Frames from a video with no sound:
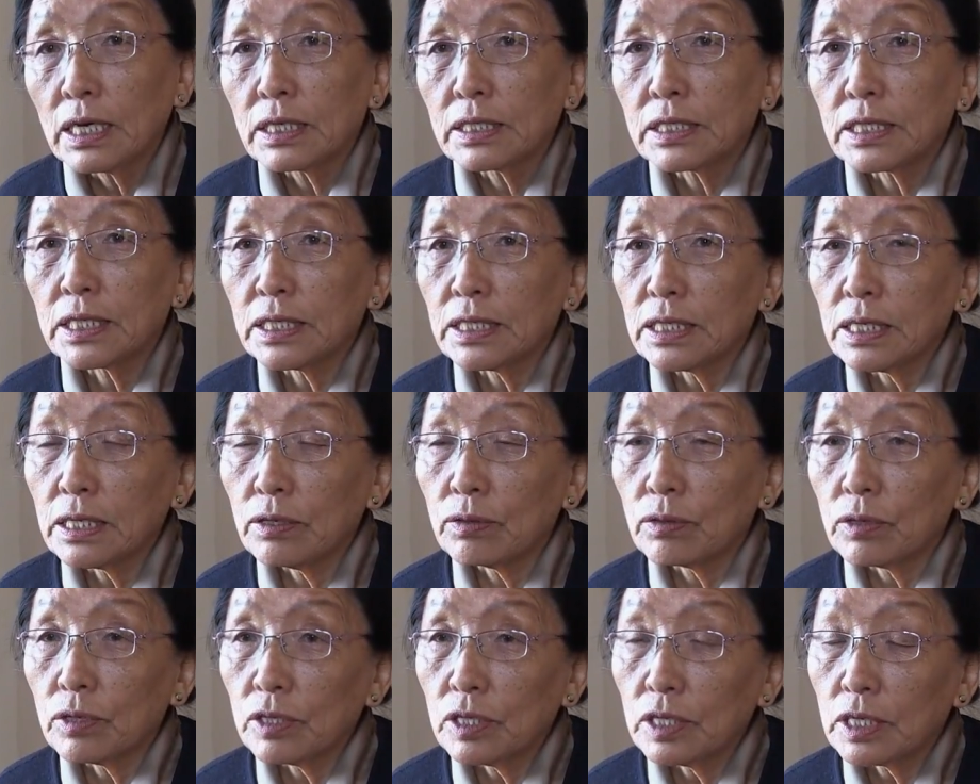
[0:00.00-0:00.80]

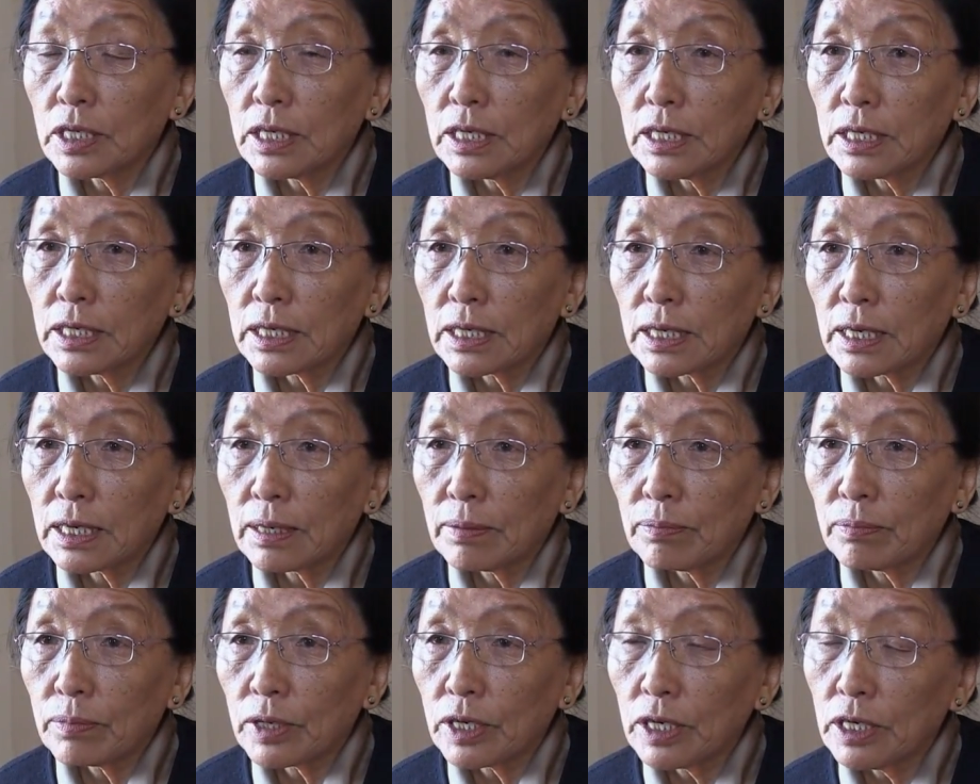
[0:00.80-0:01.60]
제가
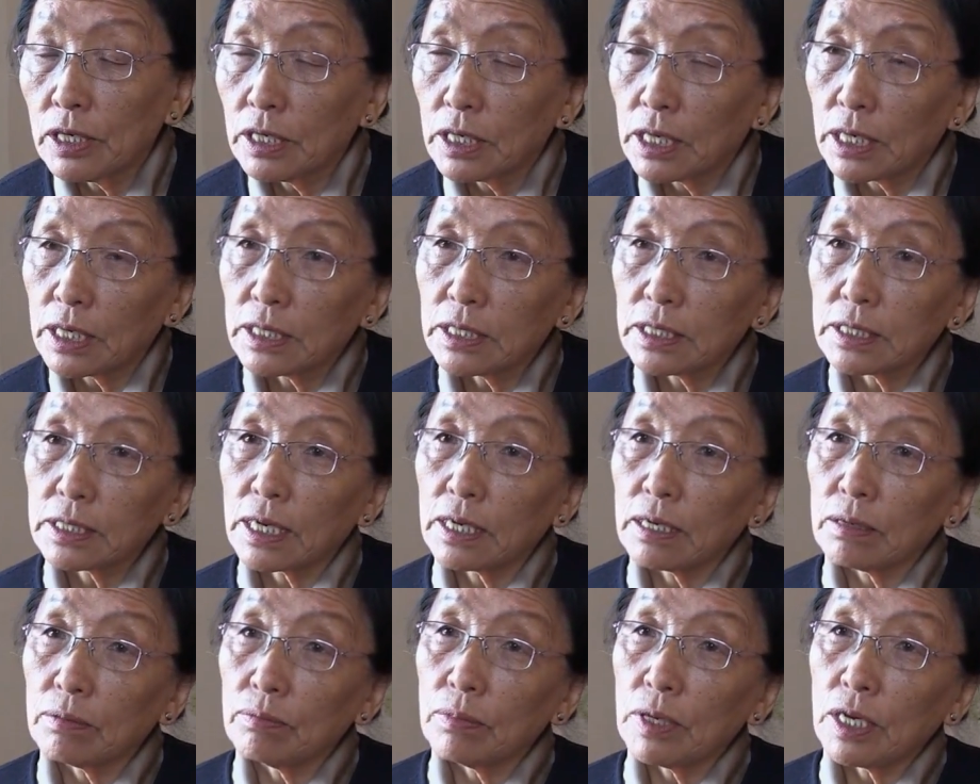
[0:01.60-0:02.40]
어딜이야 미야
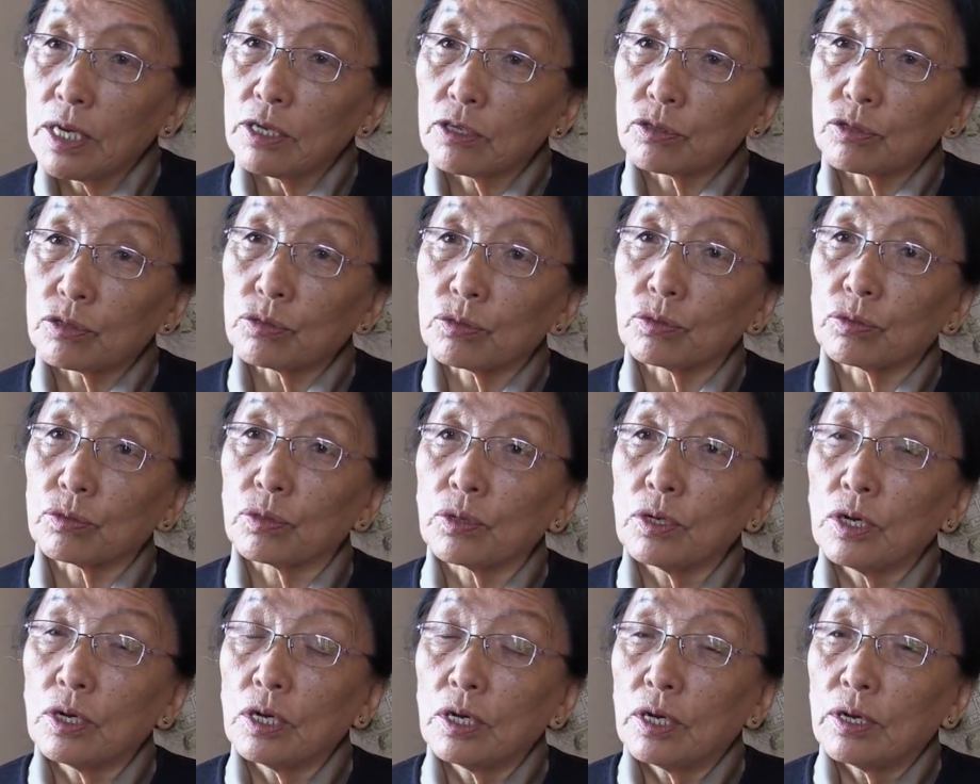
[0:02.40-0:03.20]
상매주
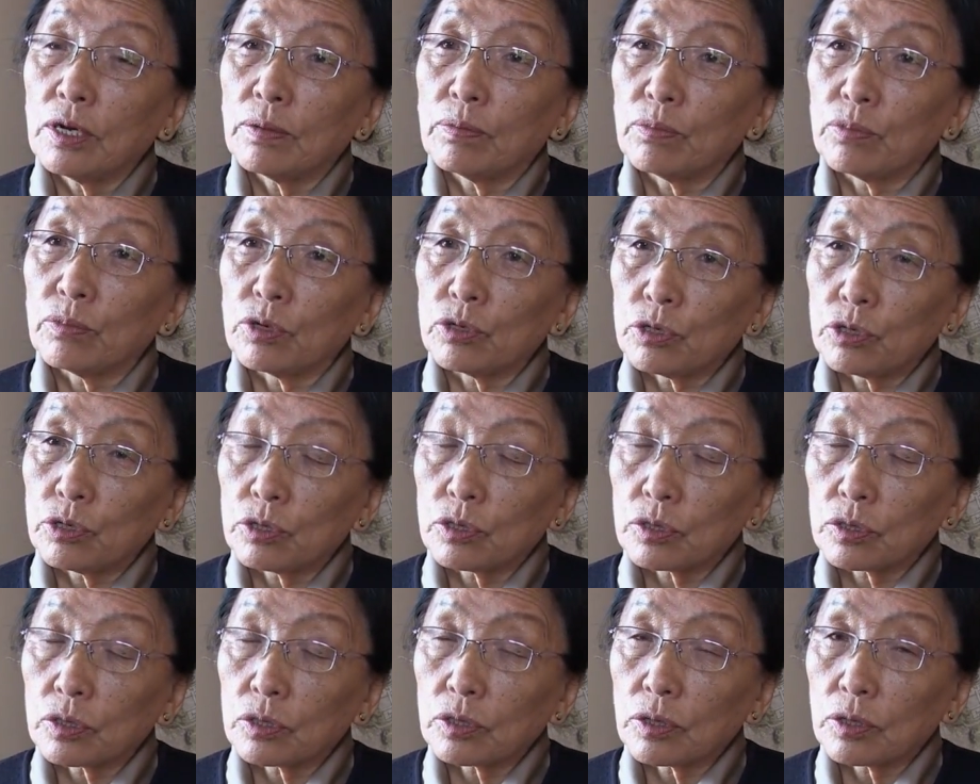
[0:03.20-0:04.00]

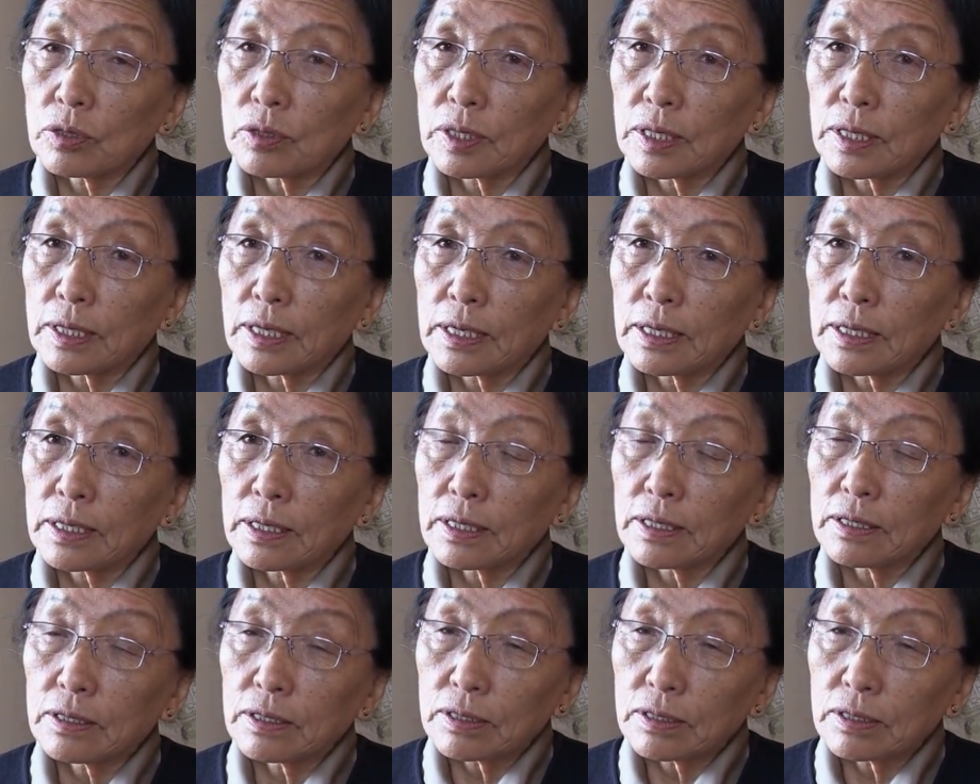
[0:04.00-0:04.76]
메등톤에